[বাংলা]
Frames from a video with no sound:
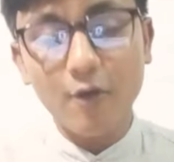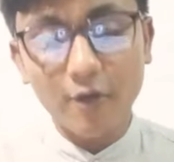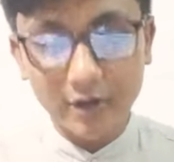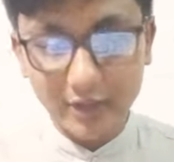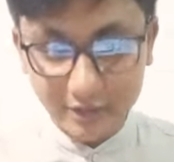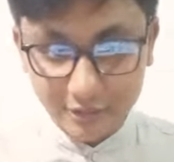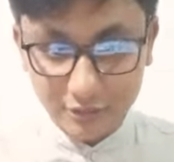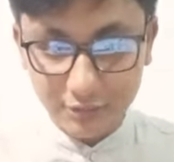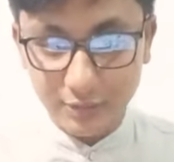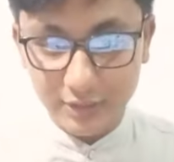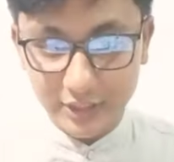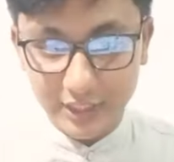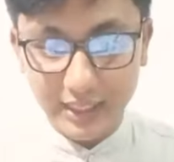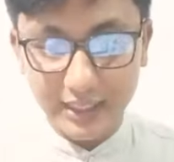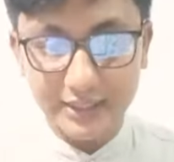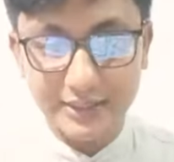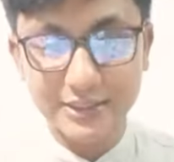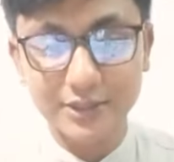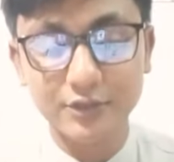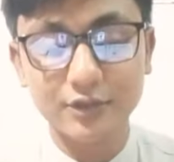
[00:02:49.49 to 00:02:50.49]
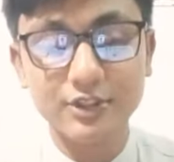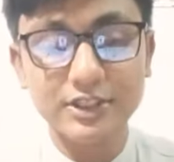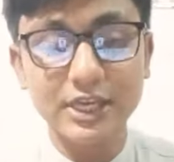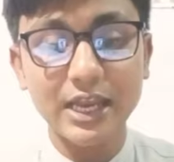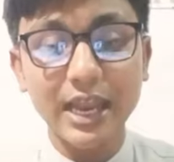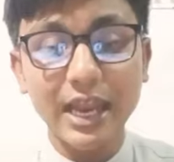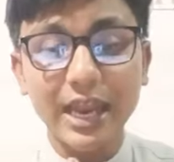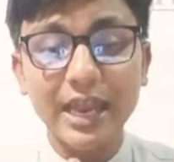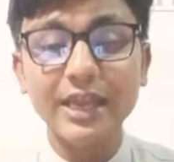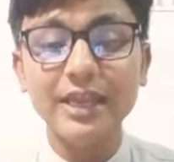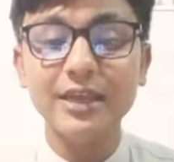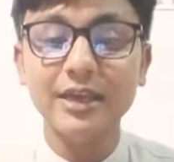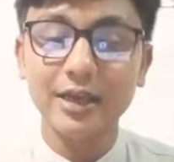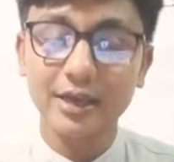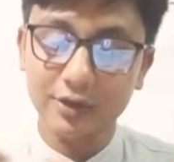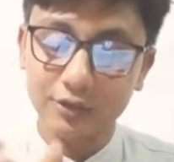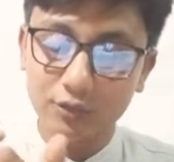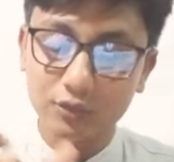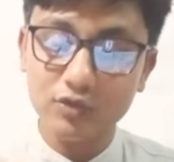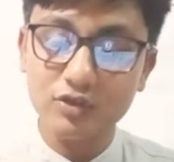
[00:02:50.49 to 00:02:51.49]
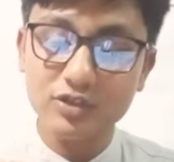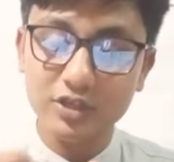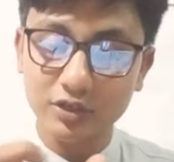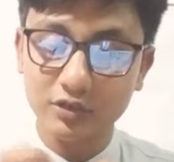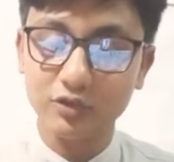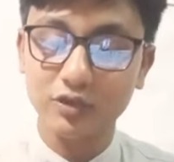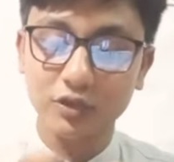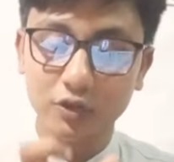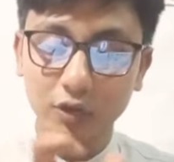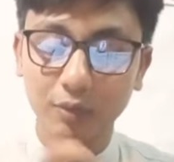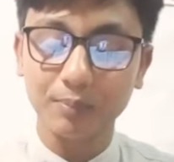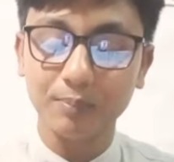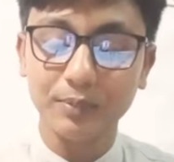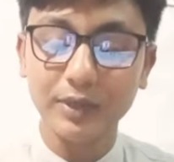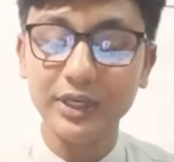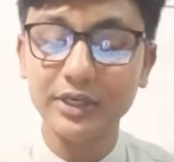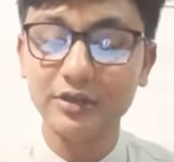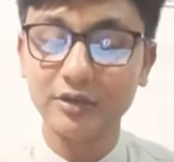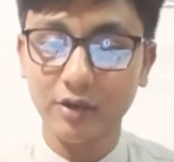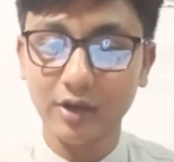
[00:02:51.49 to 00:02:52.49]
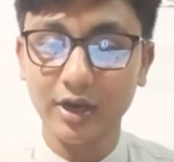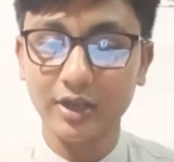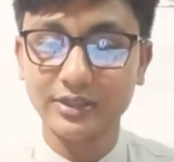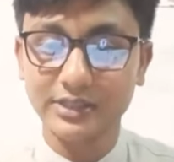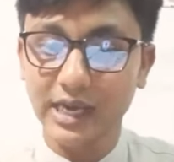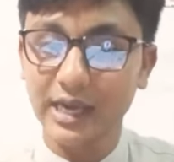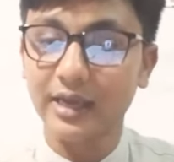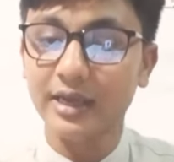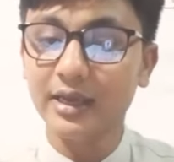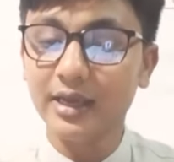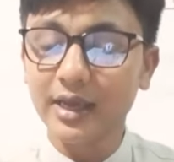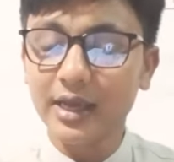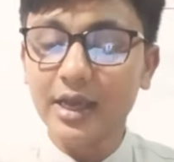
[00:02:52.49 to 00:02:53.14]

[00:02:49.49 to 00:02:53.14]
অনেক সুবিধা আছে হচ্ছে এই কোর্সটা যদি কমপ্লিট করা যায়